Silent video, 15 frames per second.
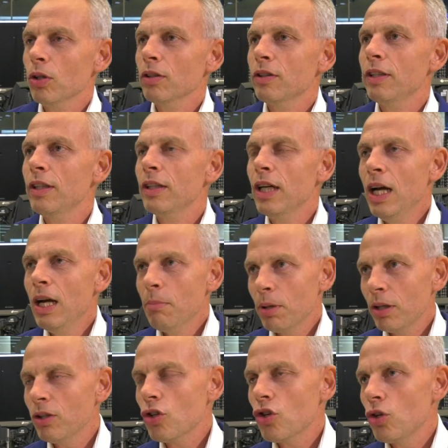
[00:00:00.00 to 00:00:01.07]
noch die
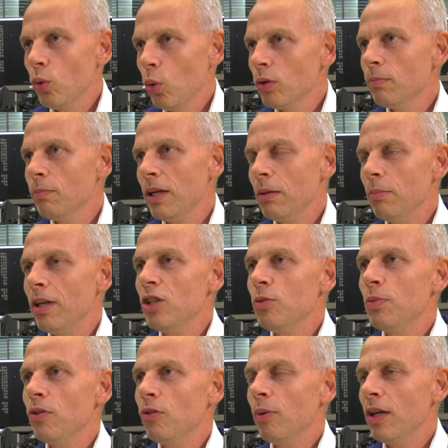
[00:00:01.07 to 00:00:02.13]
britische Notenbank
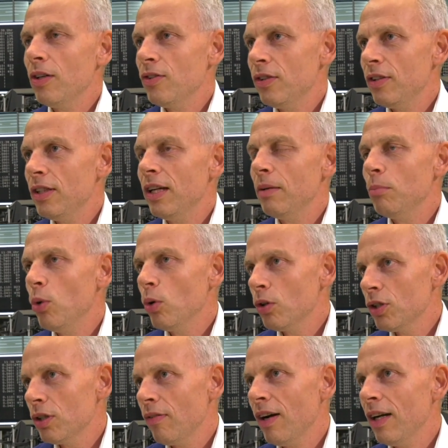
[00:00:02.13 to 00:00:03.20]
beispielsweise, die
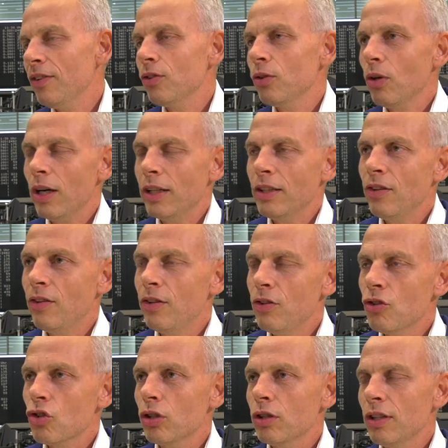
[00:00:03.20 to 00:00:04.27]
möglicherweise noch einen
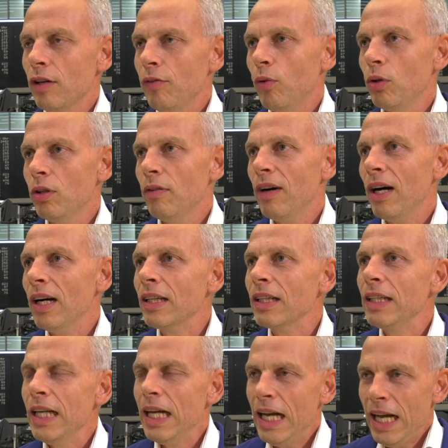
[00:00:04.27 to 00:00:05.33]
Zinsschritt nach vorne wagen.